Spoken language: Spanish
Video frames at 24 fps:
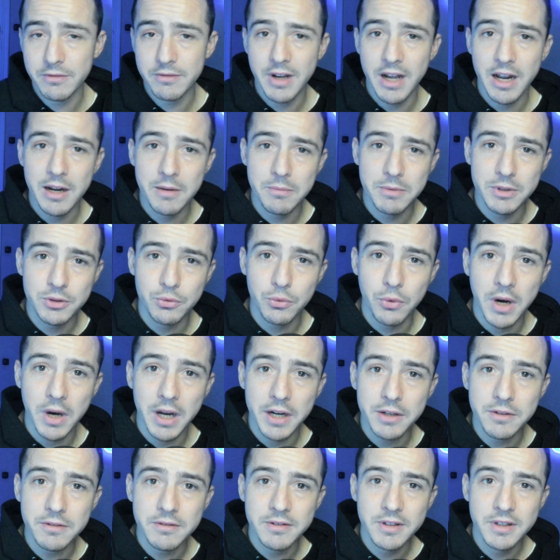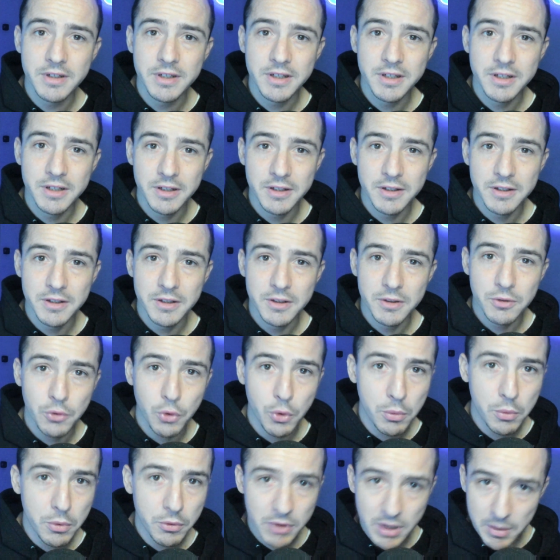al vestuario,
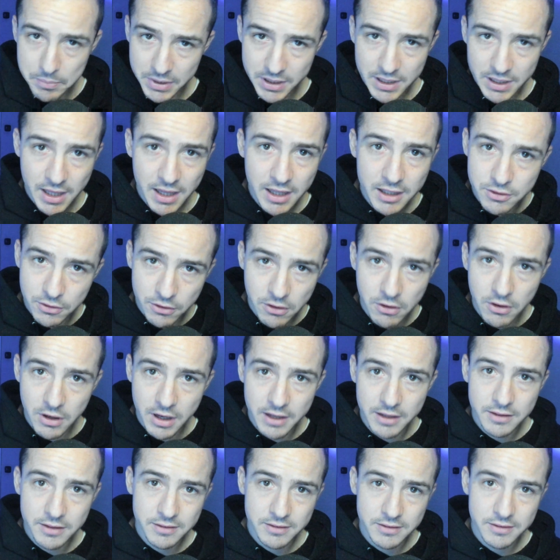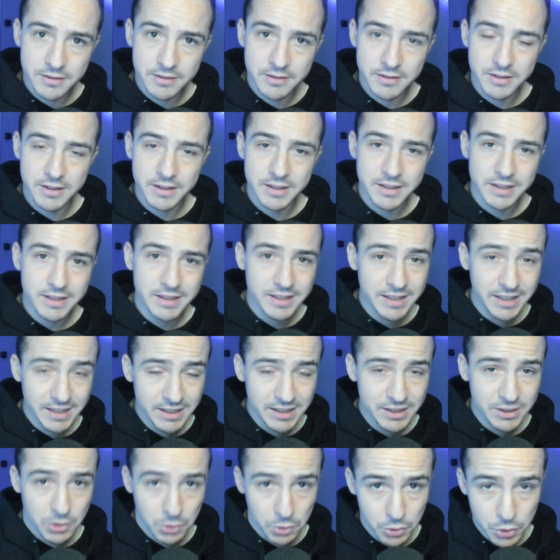hubo una pitada sonora. Y
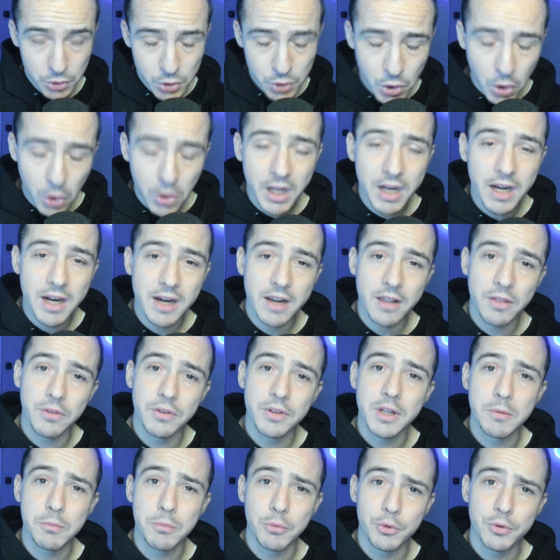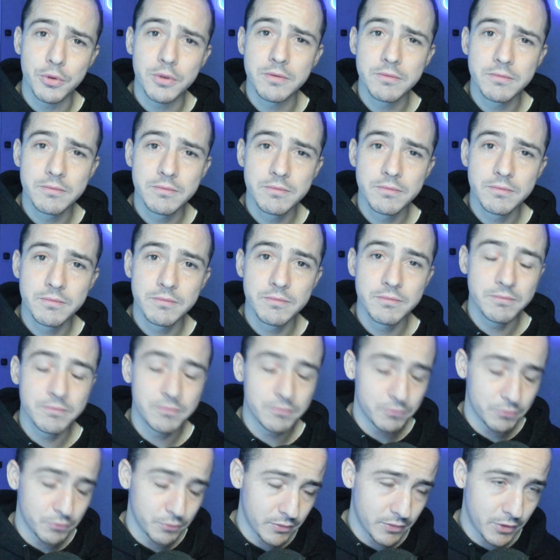con toda la razón del mundo.
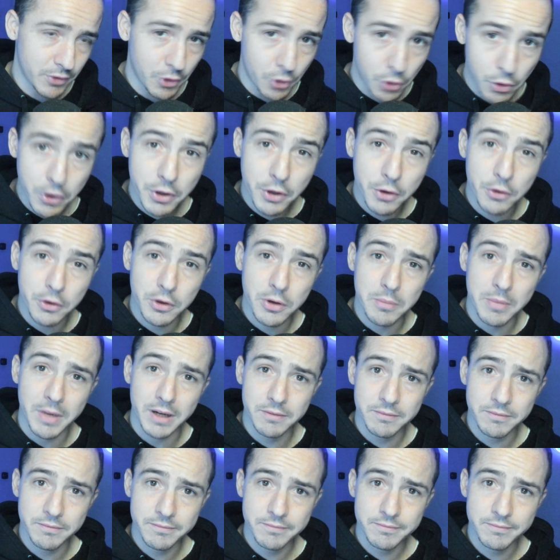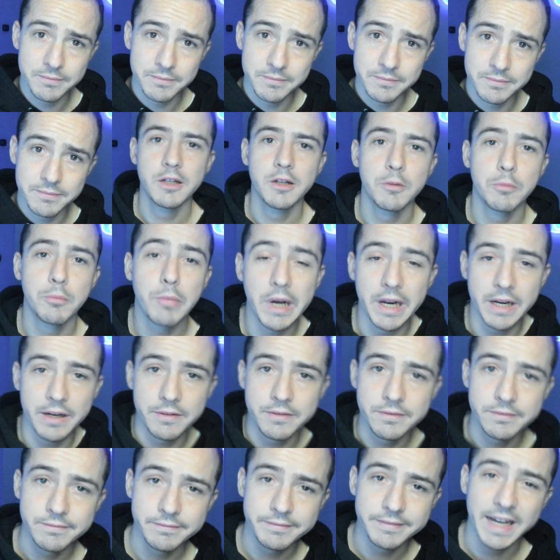Lógico normal. Bueno,
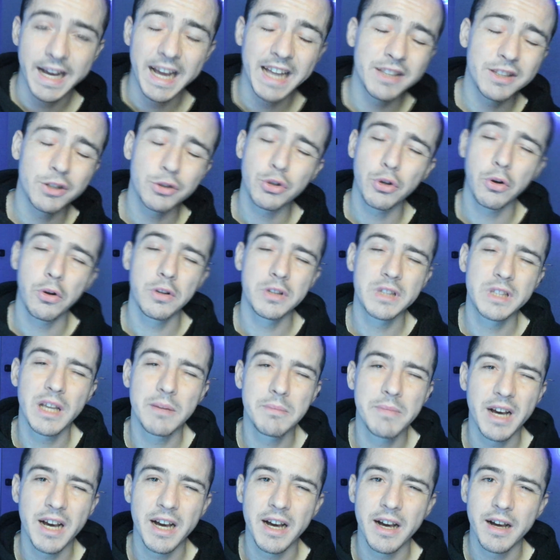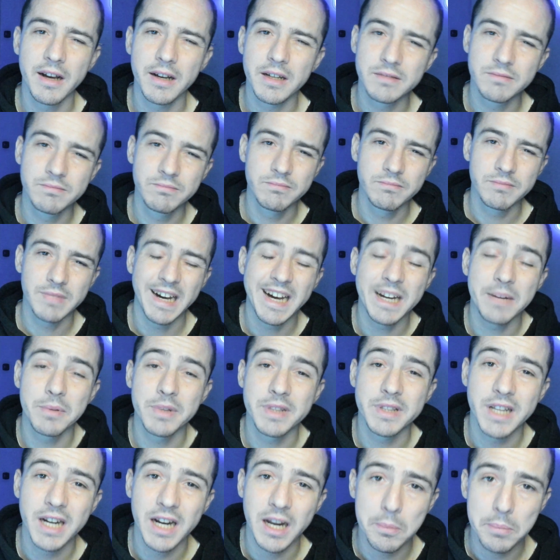dejando todo el tema
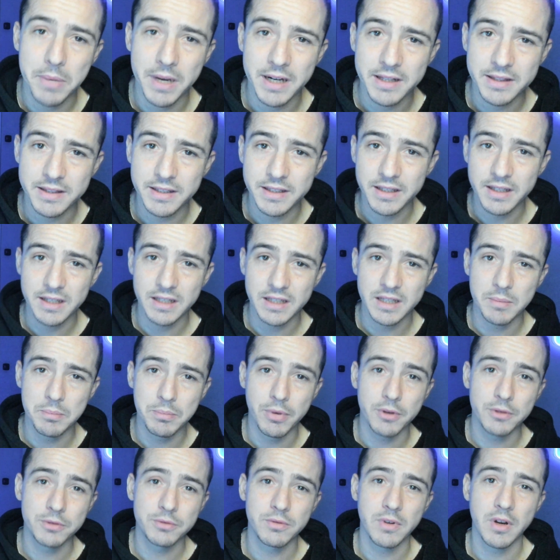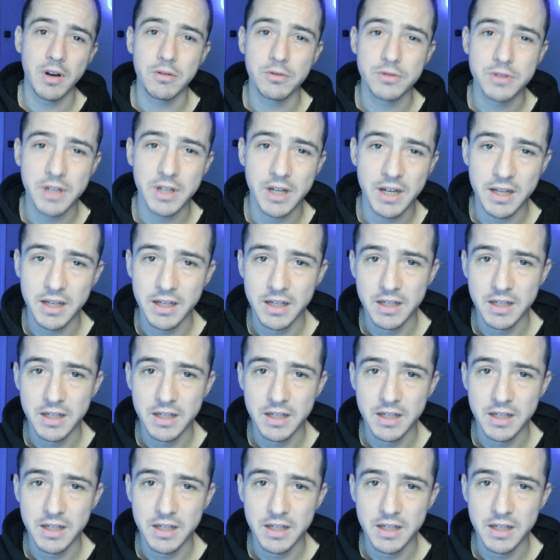arbitral aparte, y que tampoco es una cosa